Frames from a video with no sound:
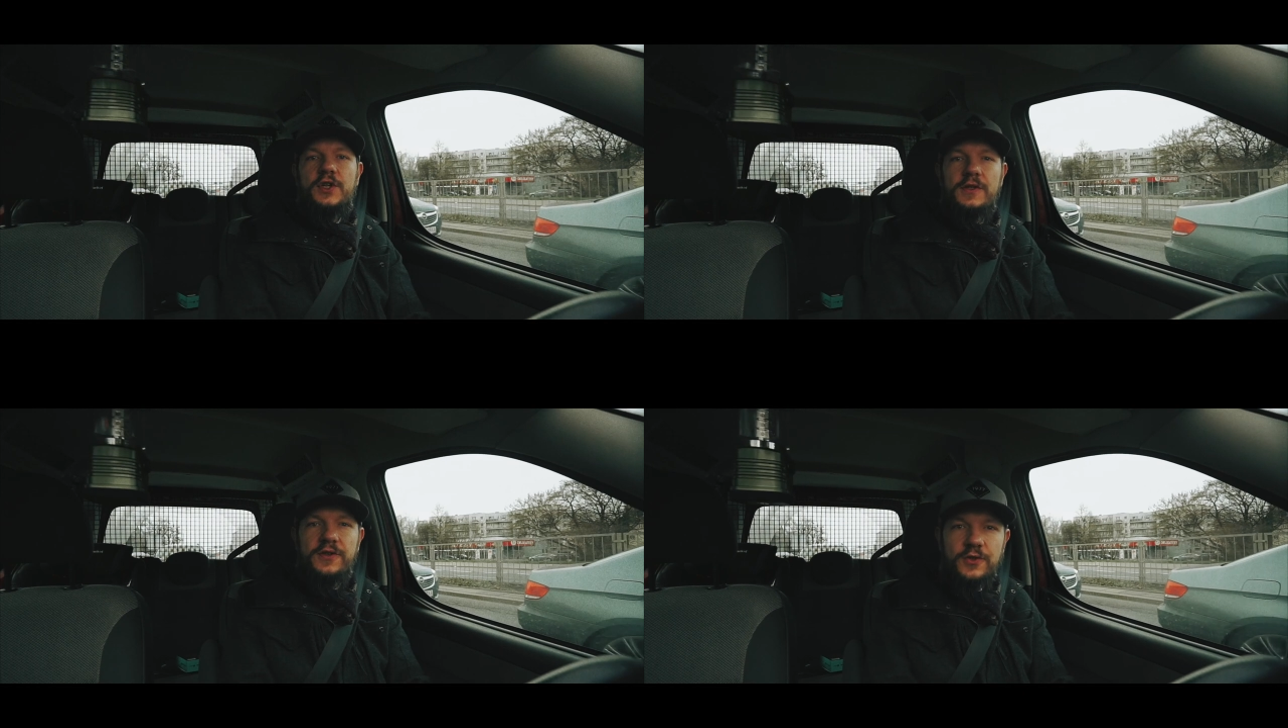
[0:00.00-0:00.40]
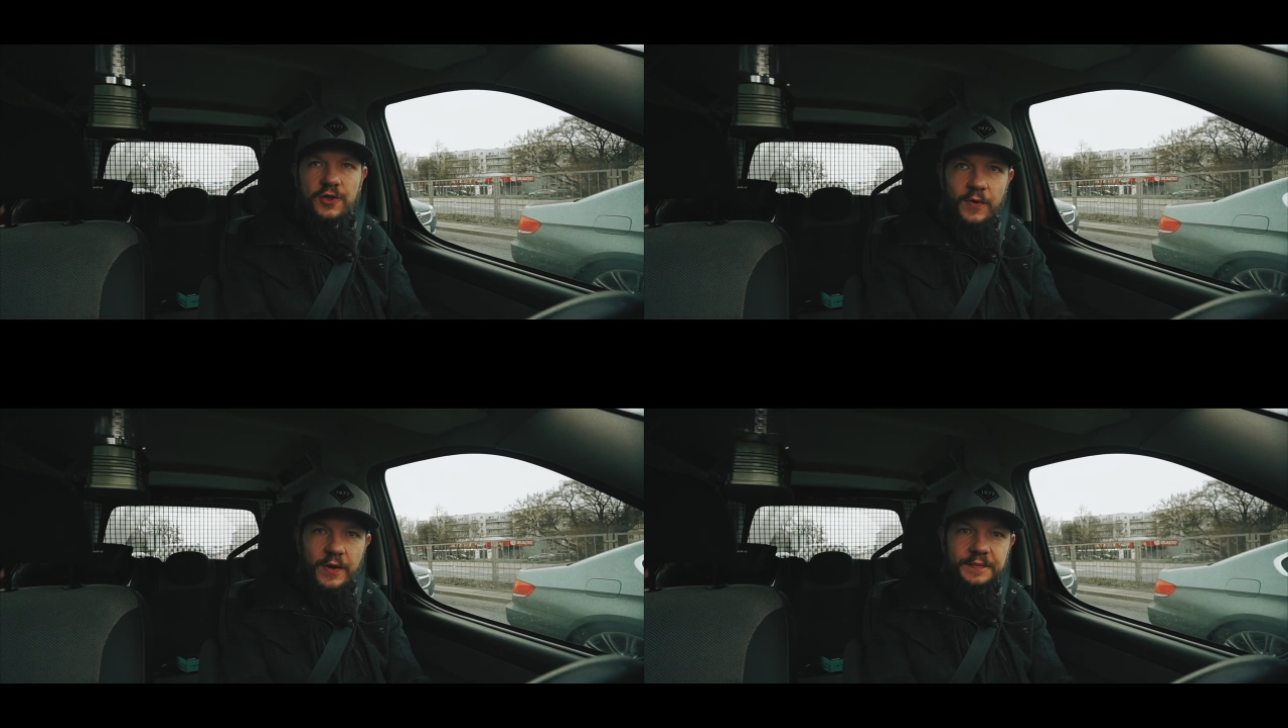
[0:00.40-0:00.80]
Cześć i
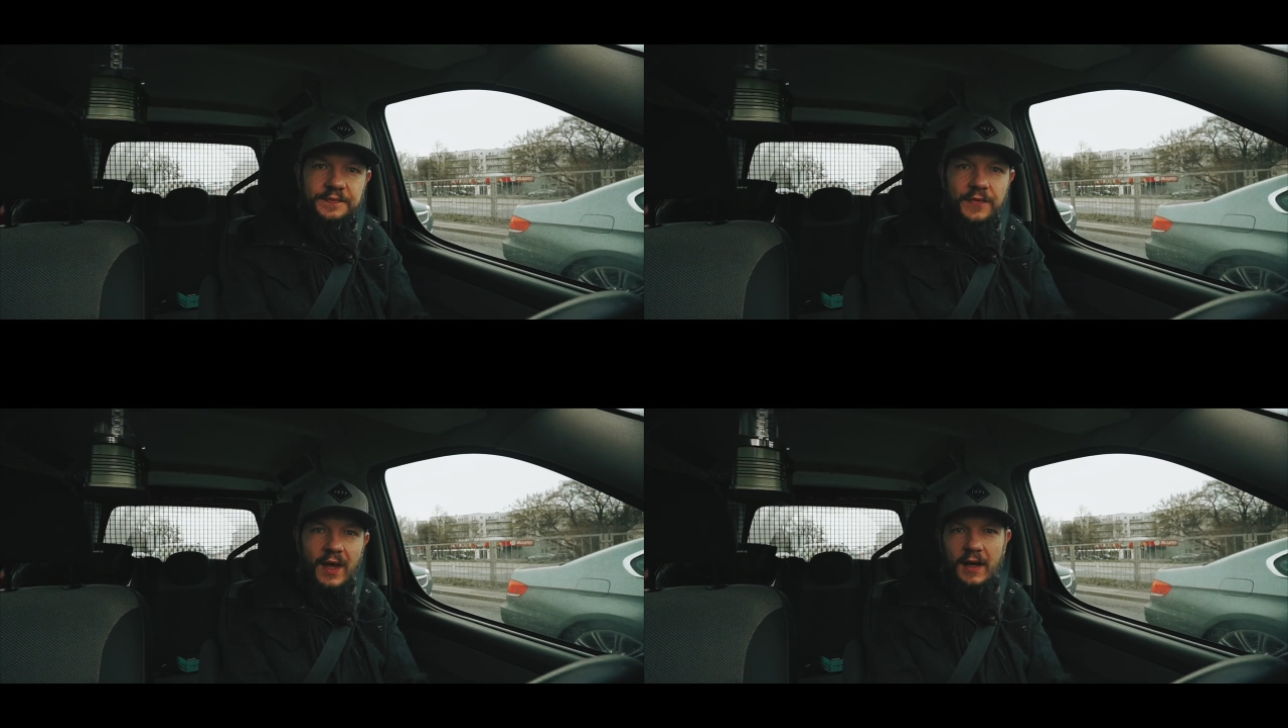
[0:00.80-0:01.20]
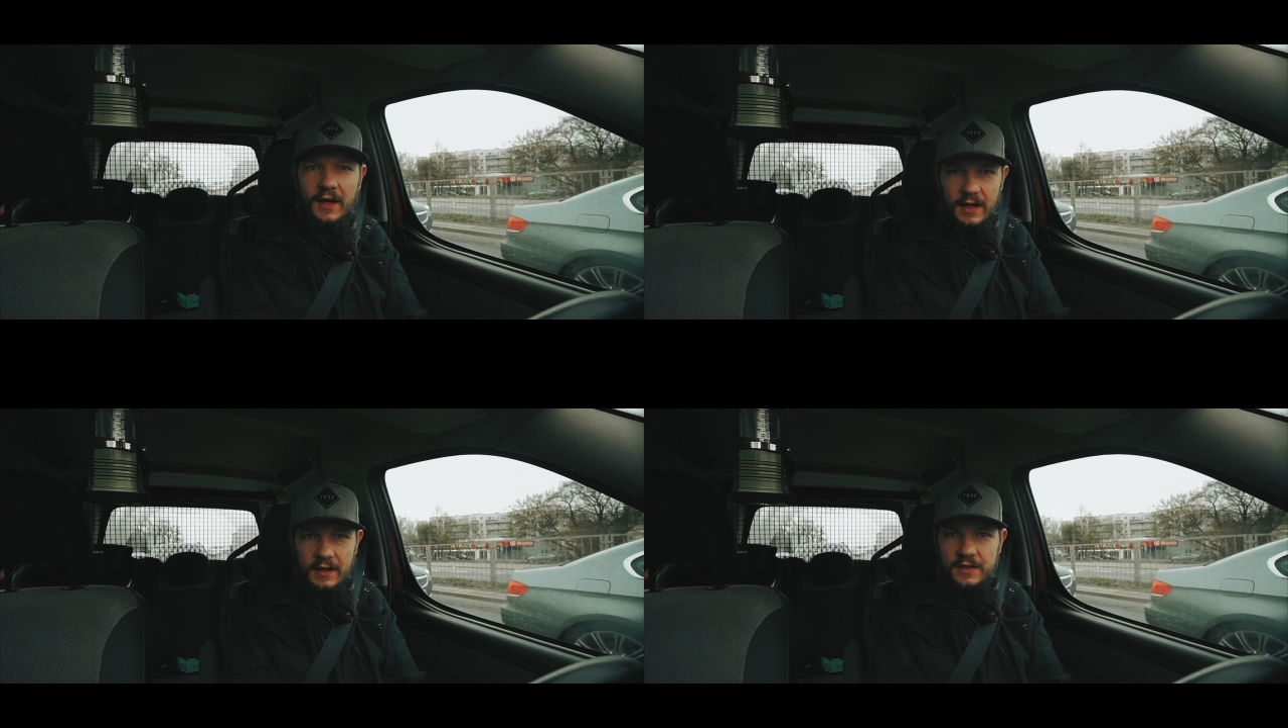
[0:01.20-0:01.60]
czołem!
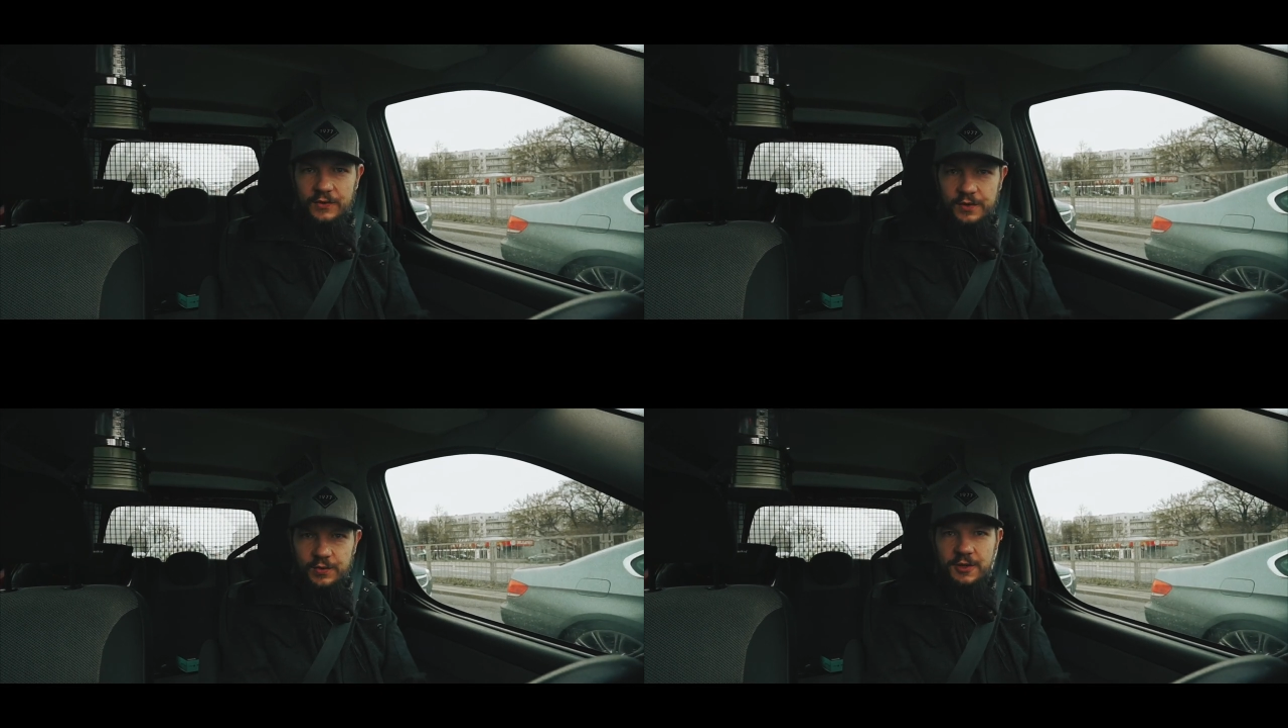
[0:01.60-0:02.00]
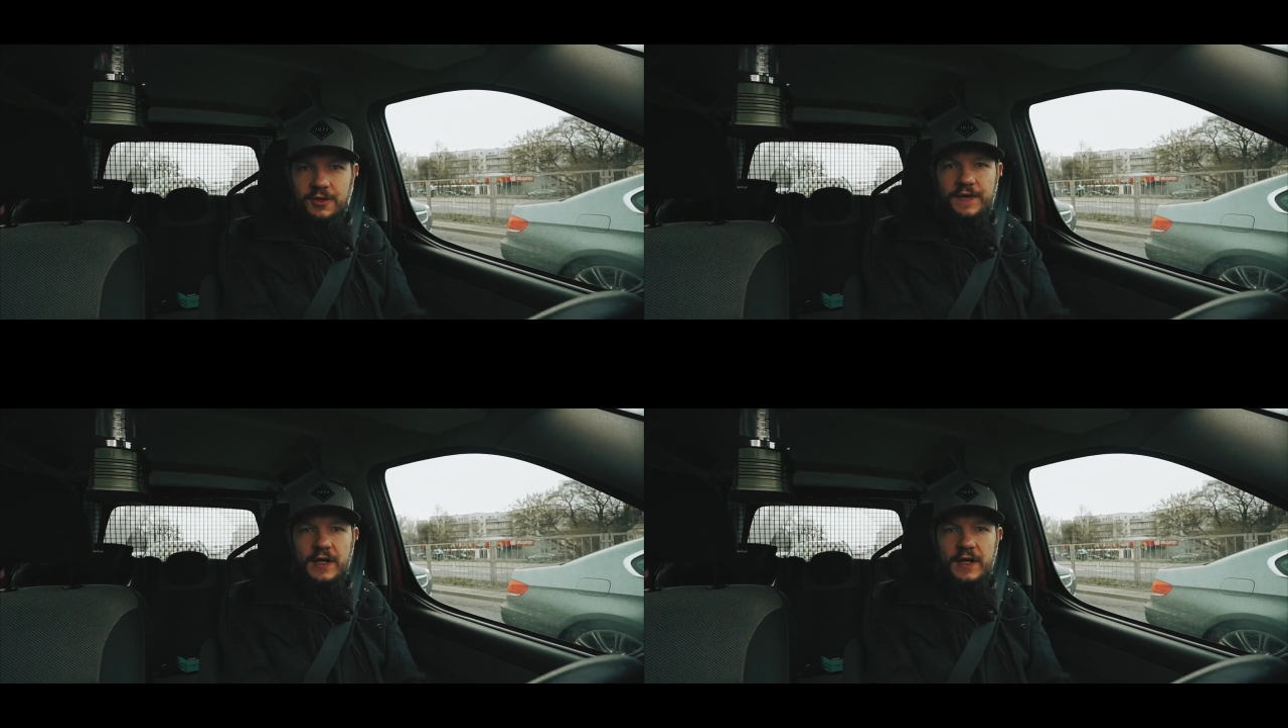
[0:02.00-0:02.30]
Co usłyszysz